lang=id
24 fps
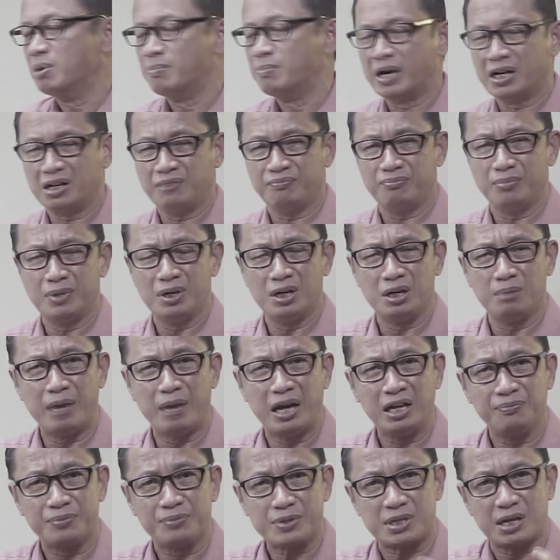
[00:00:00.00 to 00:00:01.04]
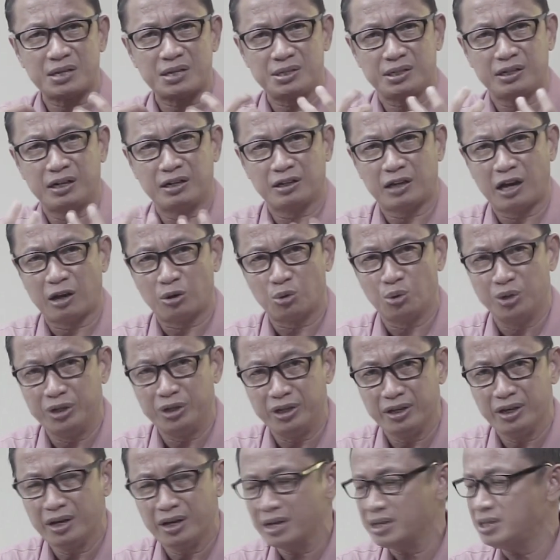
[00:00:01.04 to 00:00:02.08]
memanifestasikan
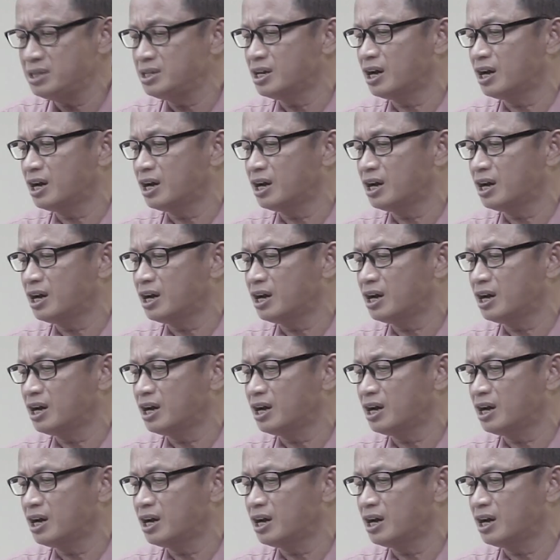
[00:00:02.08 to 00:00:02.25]
karunia